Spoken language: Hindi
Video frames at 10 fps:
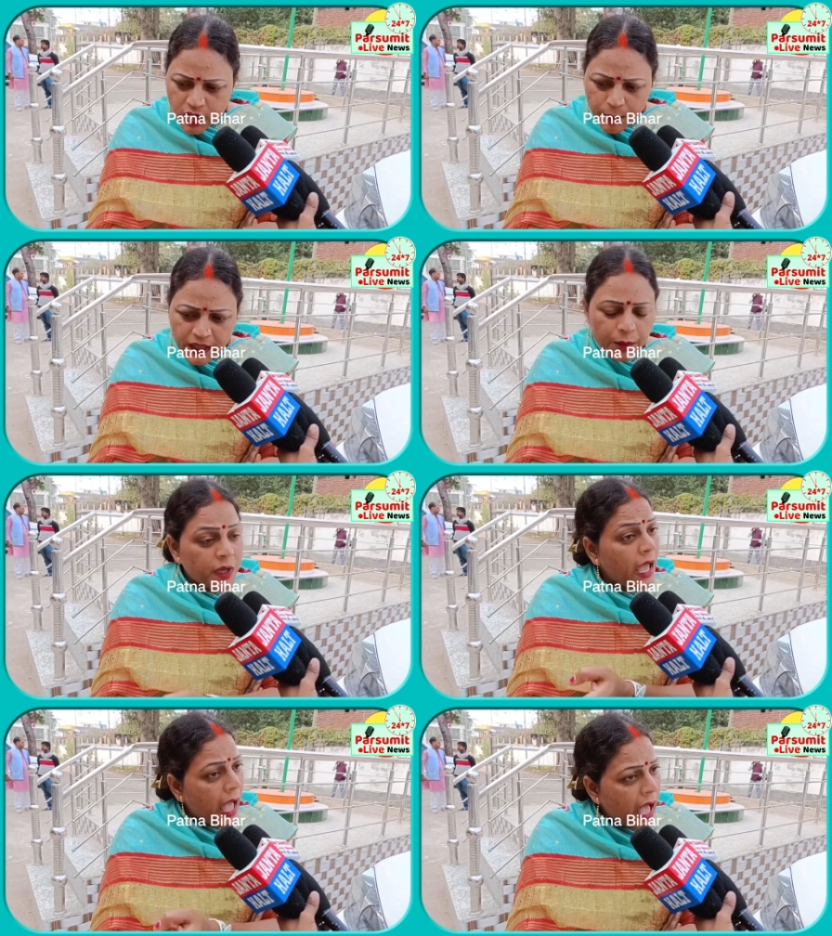उसके बाद
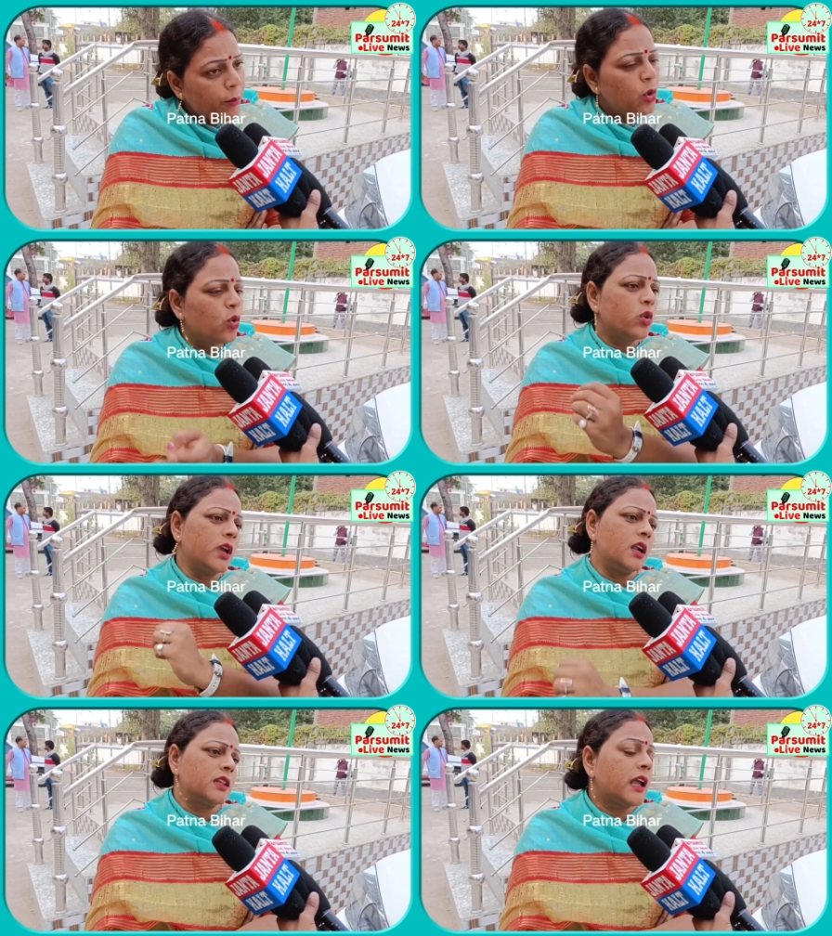आपकी आम
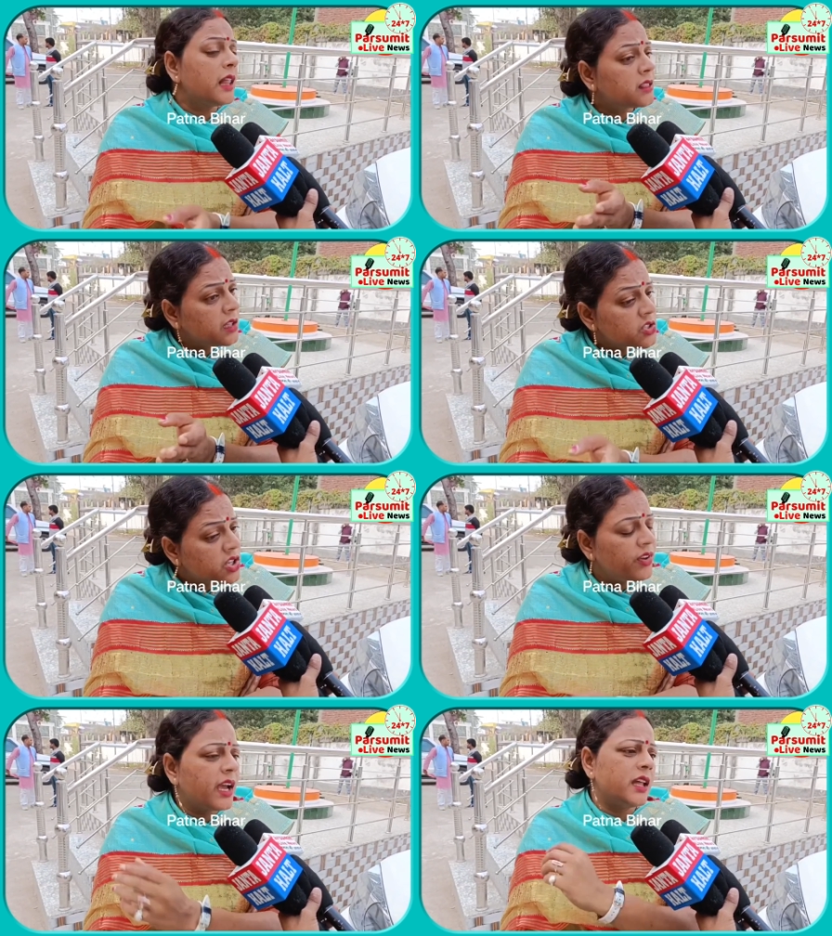लोगों की हड़ताल थी
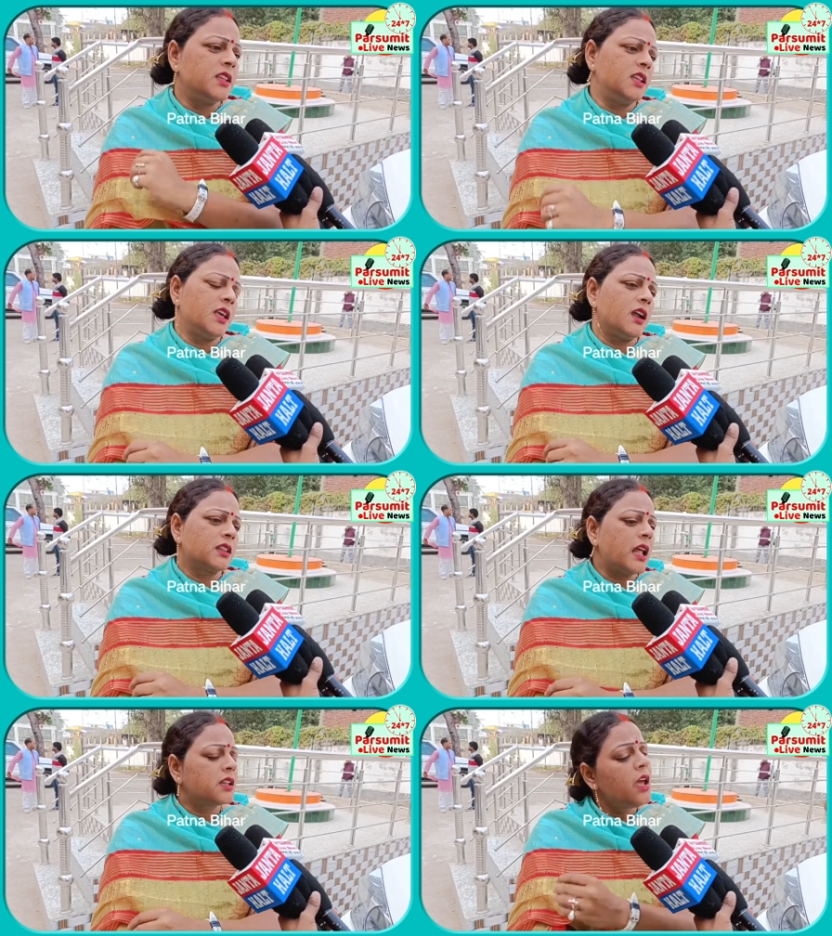जीविका दीदी की
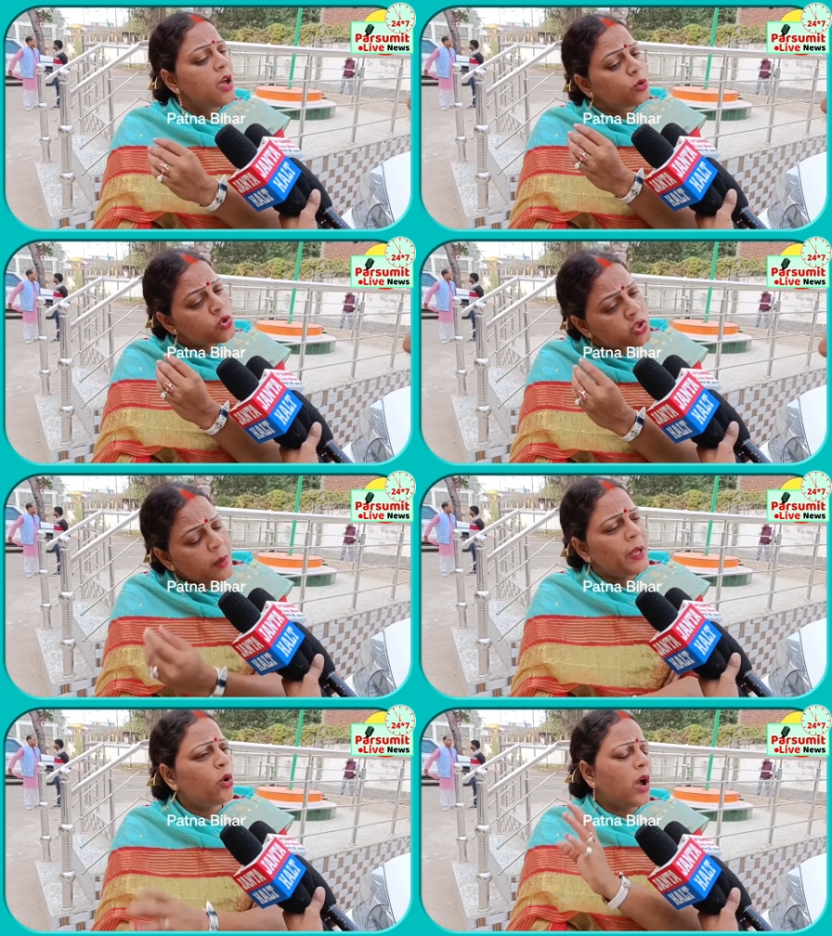हड़ताल थी तो
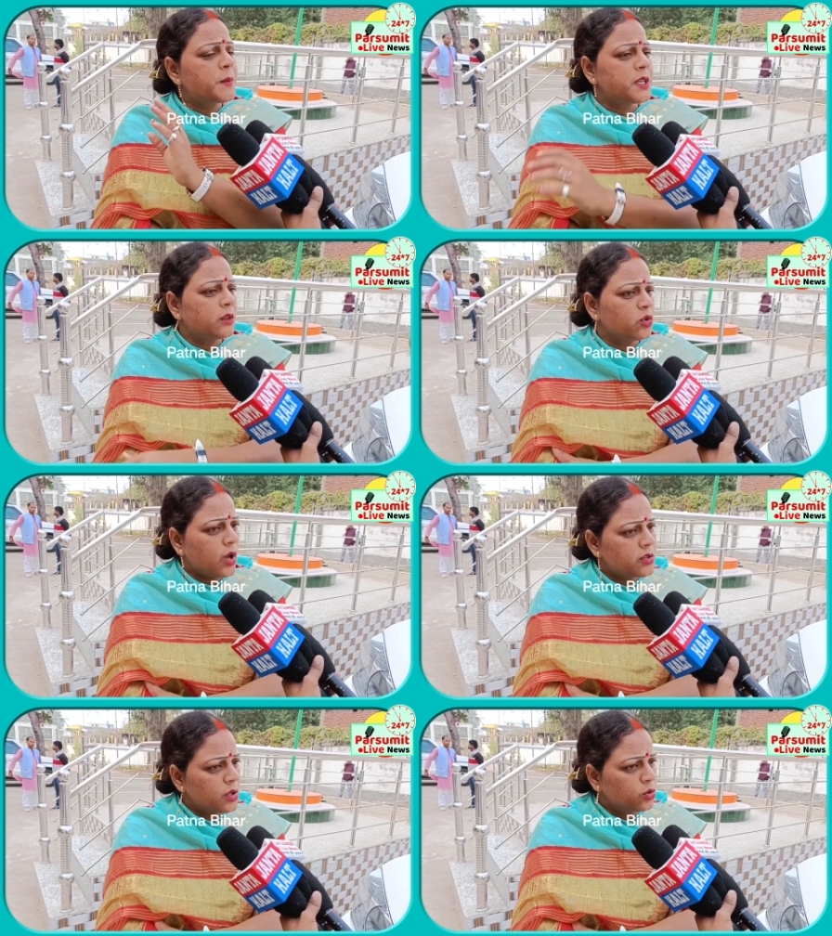सभी लोग आपसे
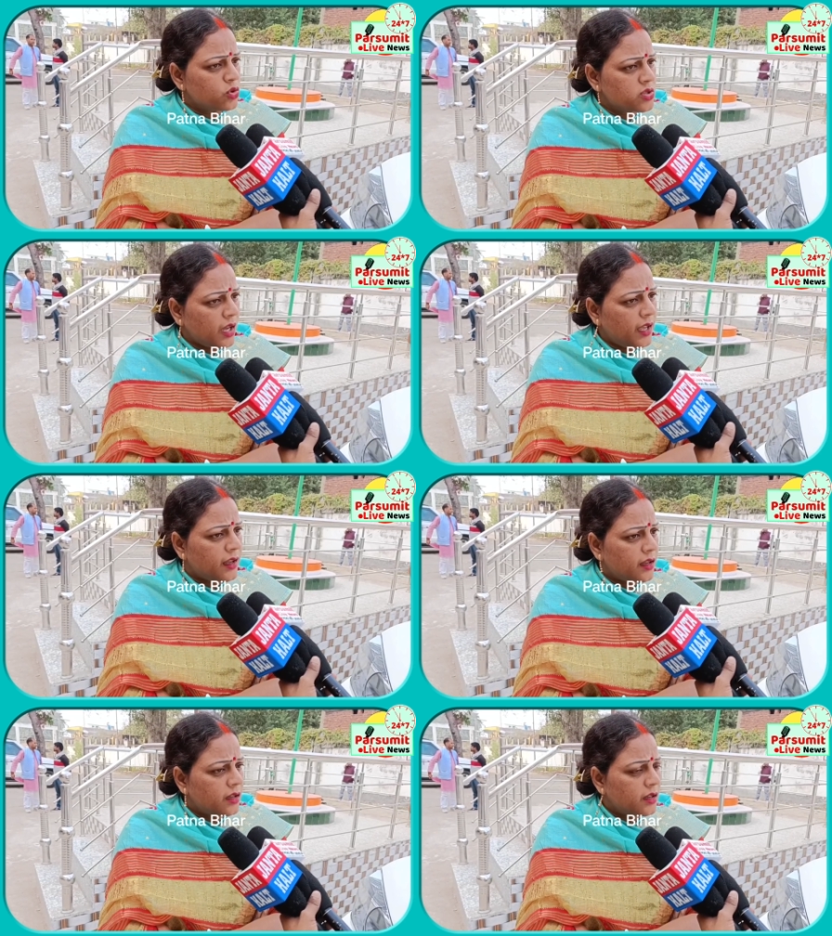असंतुष्ट
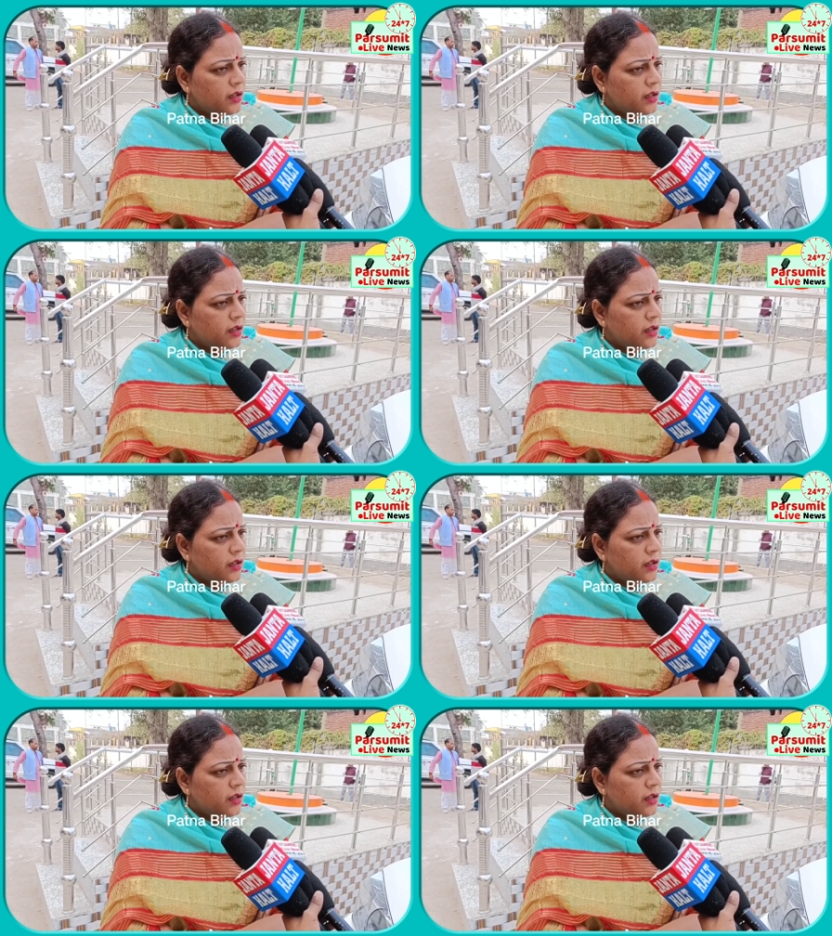हैं